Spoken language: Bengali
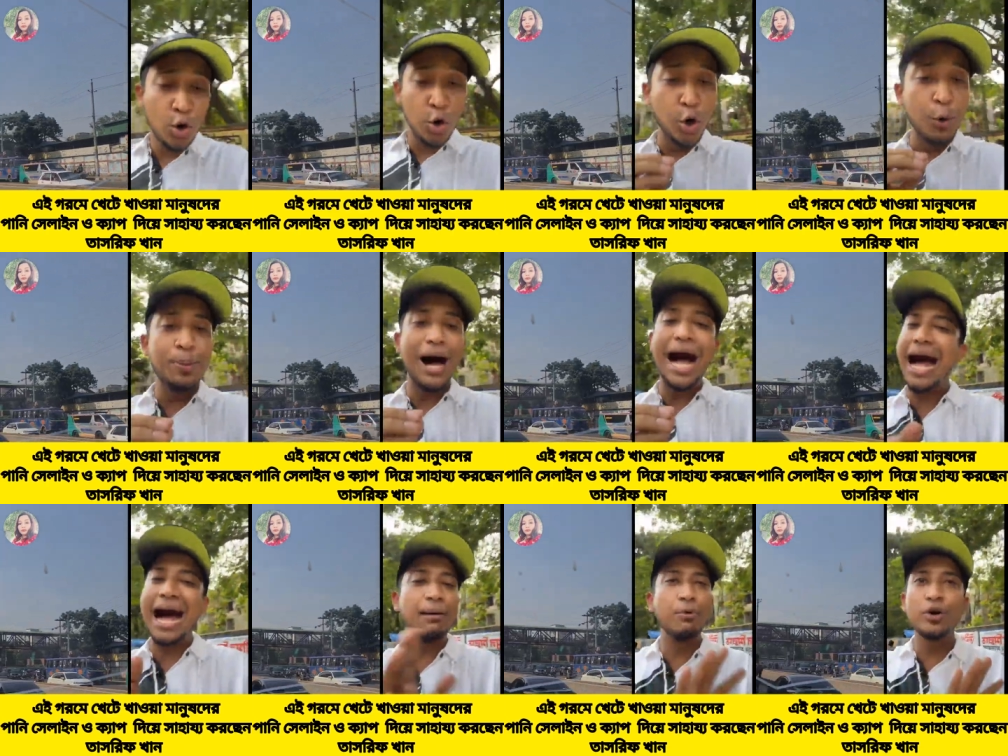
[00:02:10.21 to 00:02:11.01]
খুব
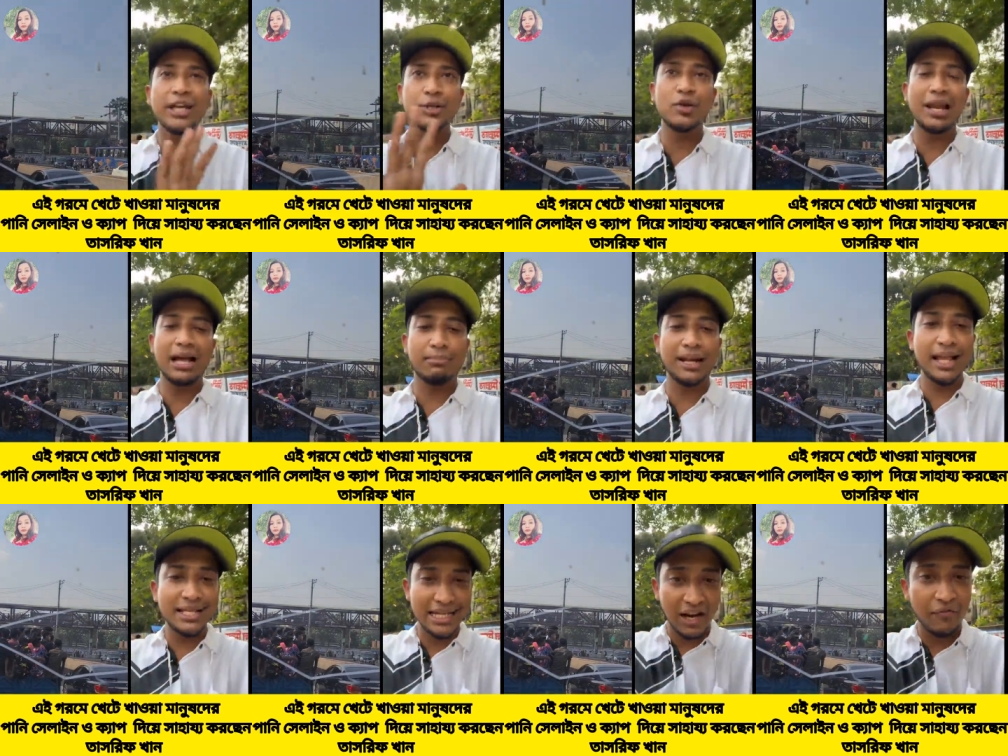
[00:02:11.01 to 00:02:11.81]
আহামরি কিছু লাগবে
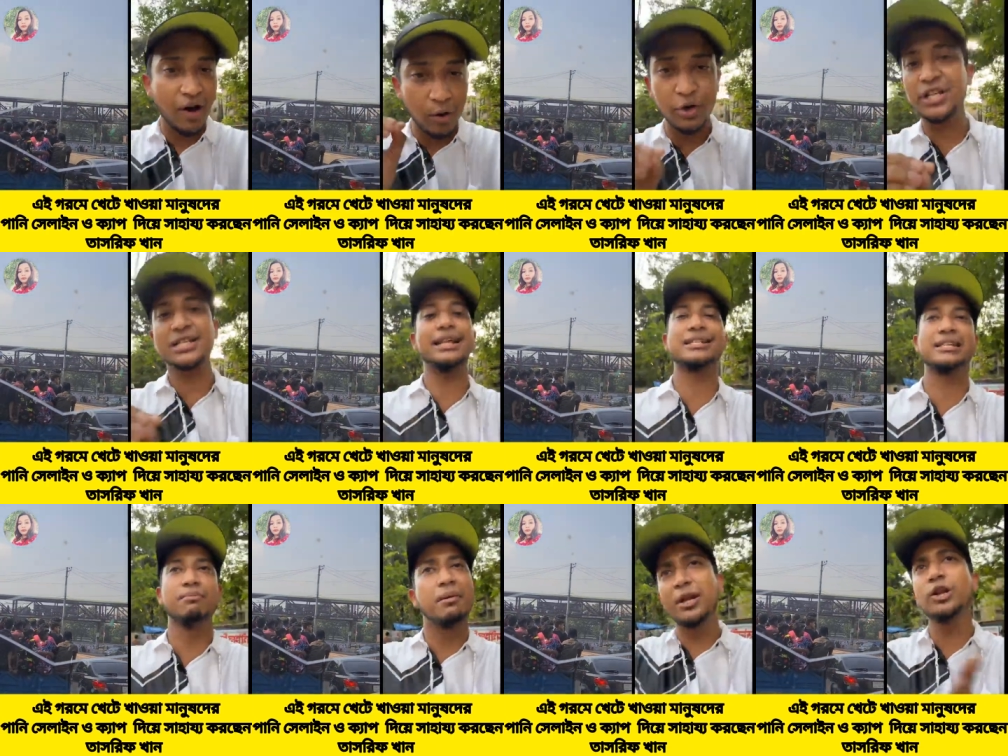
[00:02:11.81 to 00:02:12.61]
না যারা ফাউন্ডেশন
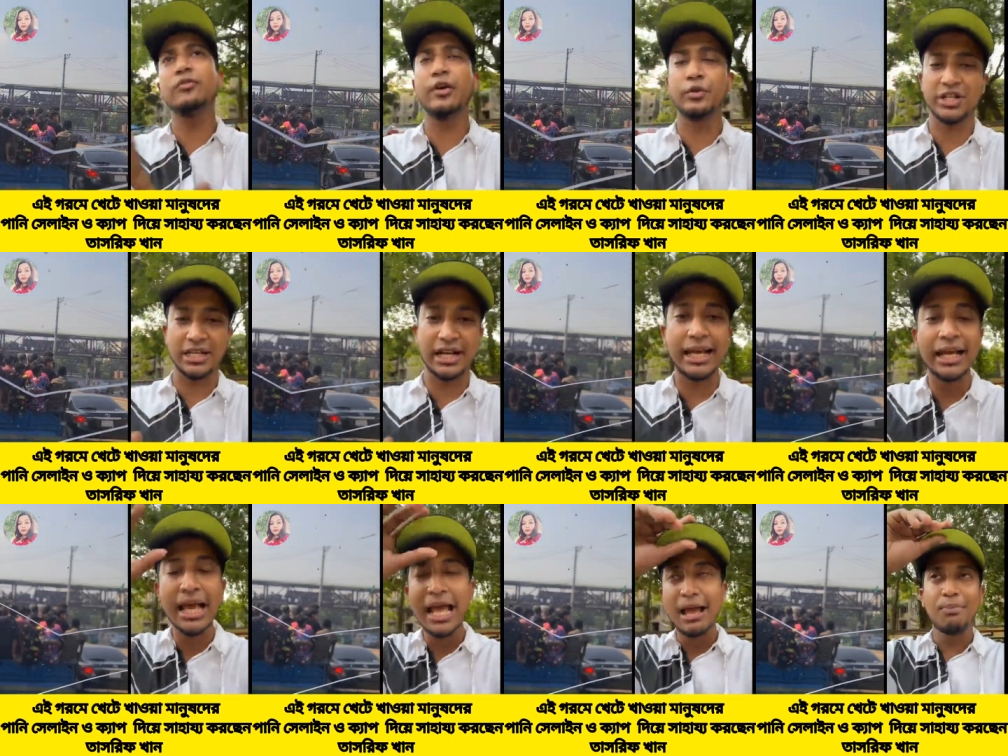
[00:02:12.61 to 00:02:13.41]
আছেন বিভিন্ন ফাউন্ডেশনে
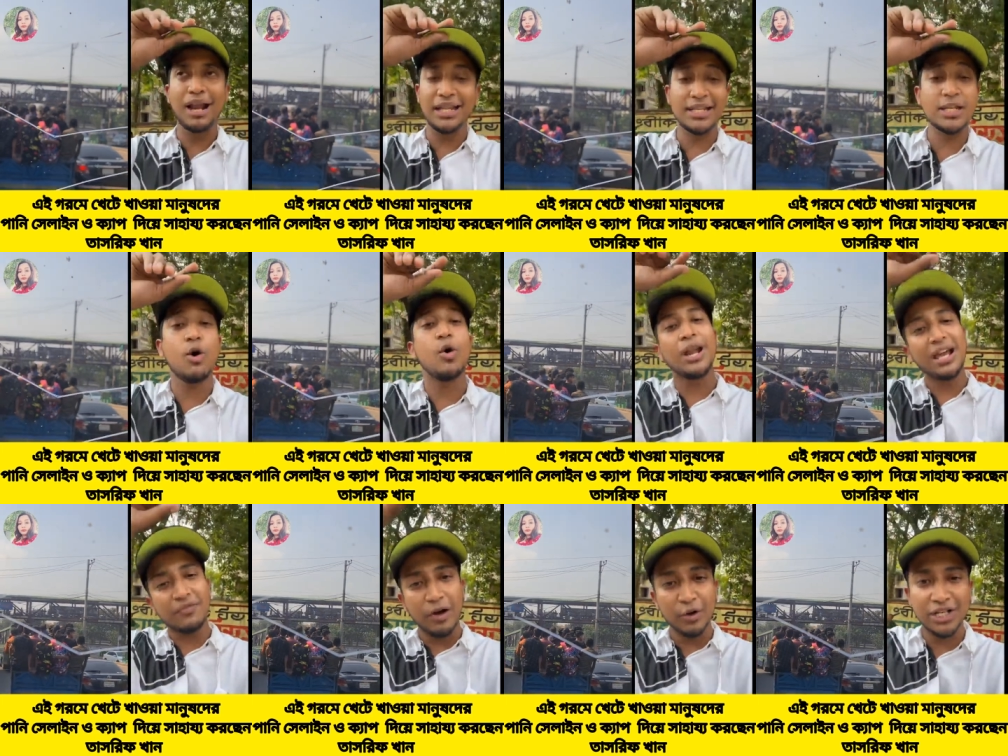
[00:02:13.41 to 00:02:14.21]
বাংলাদেশে
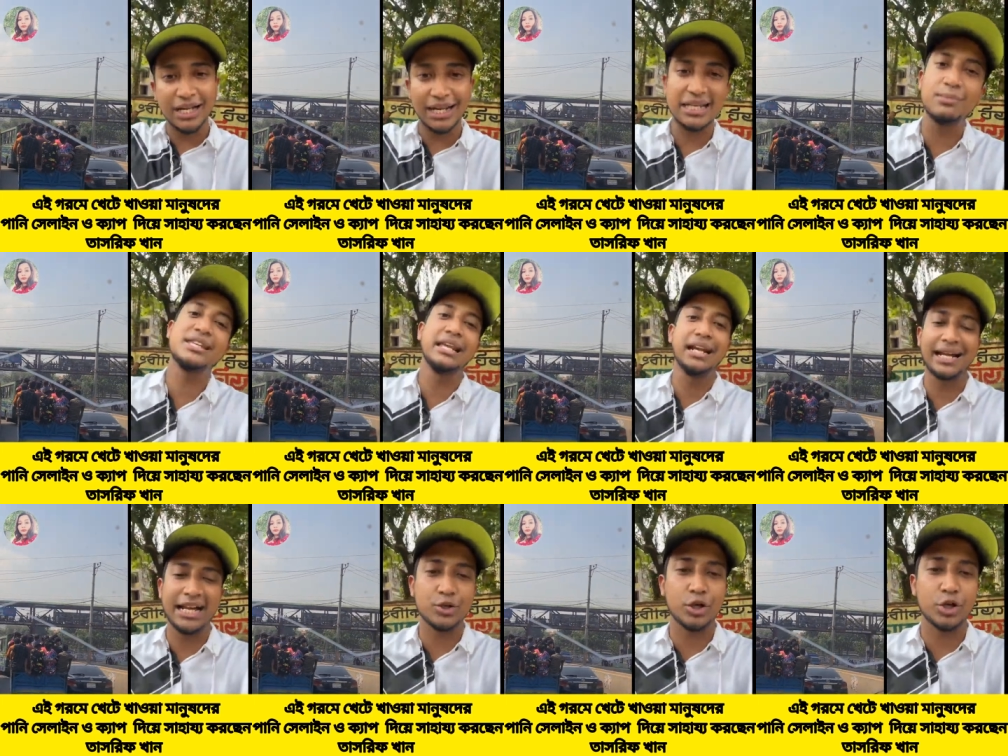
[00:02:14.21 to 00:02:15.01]
অনেক ফাউন্ডেশন আছে আমি
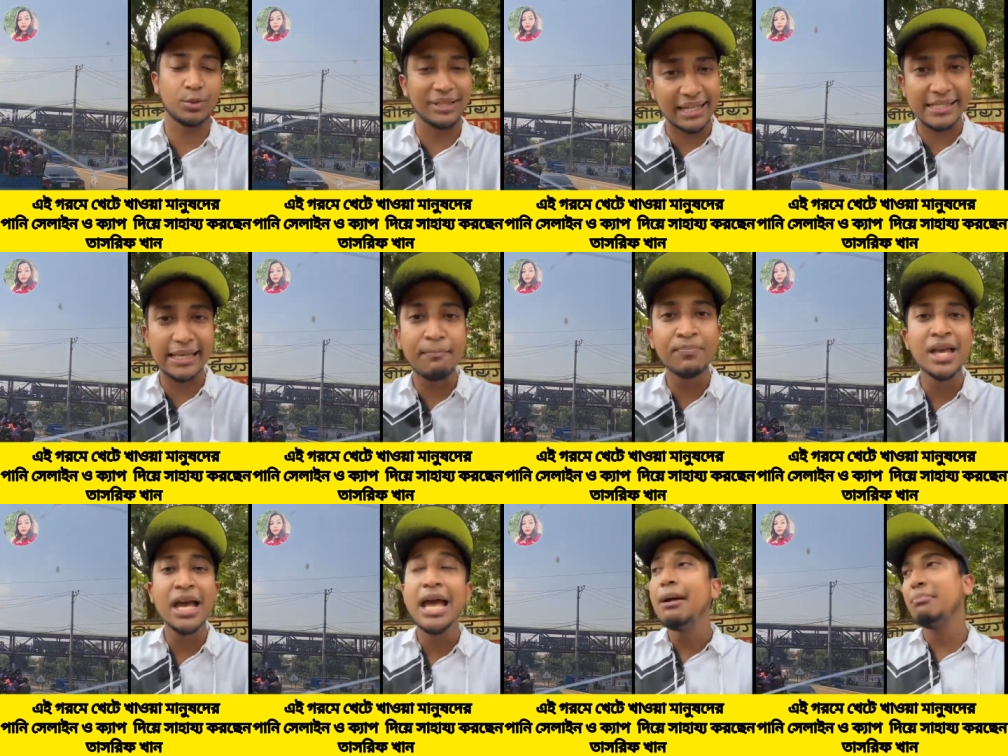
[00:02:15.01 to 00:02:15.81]
সিলেটে কাজ করার সময় দেখছি
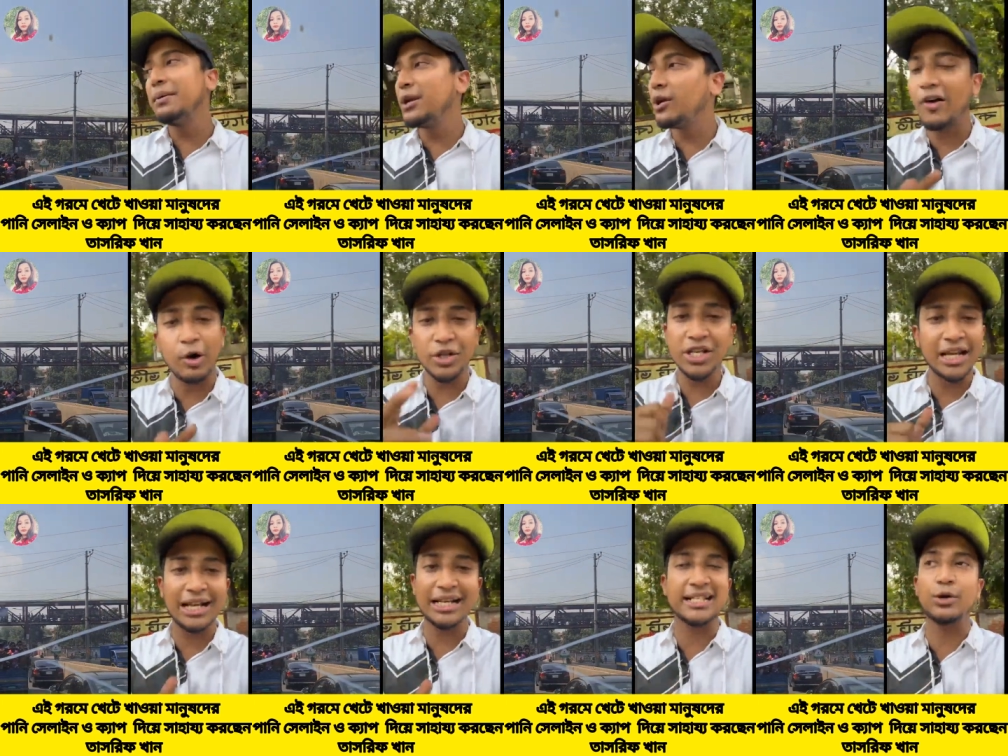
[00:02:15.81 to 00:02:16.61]
বিভিন্ন
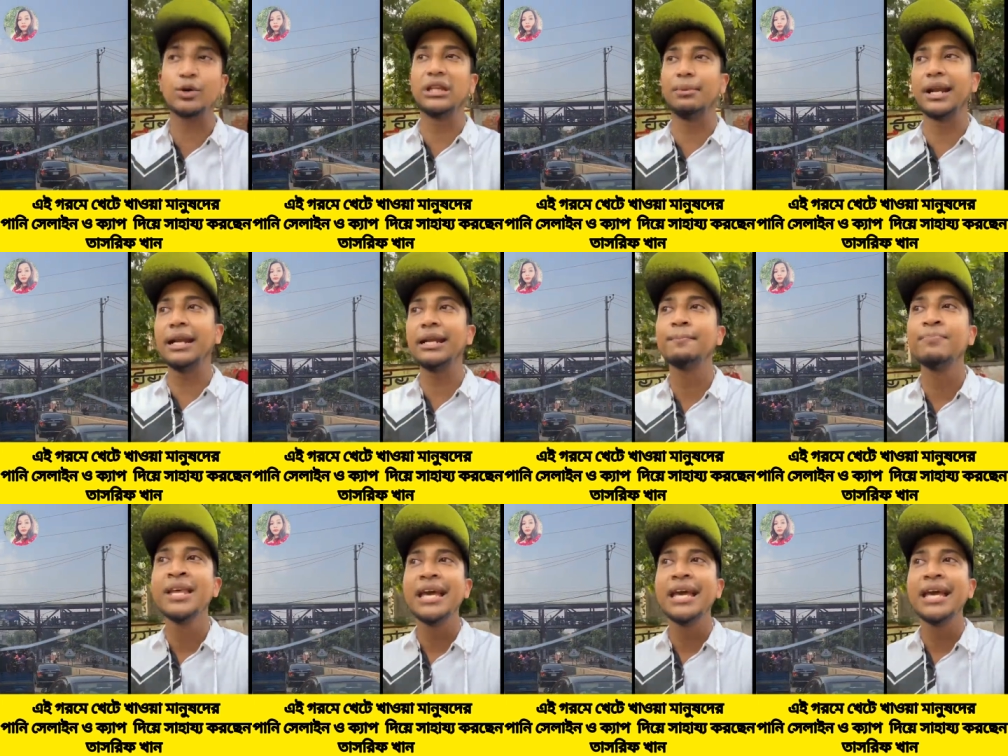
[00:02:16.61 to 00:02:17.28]
ফাউন্ডেশনে কাজটা করতে পারেন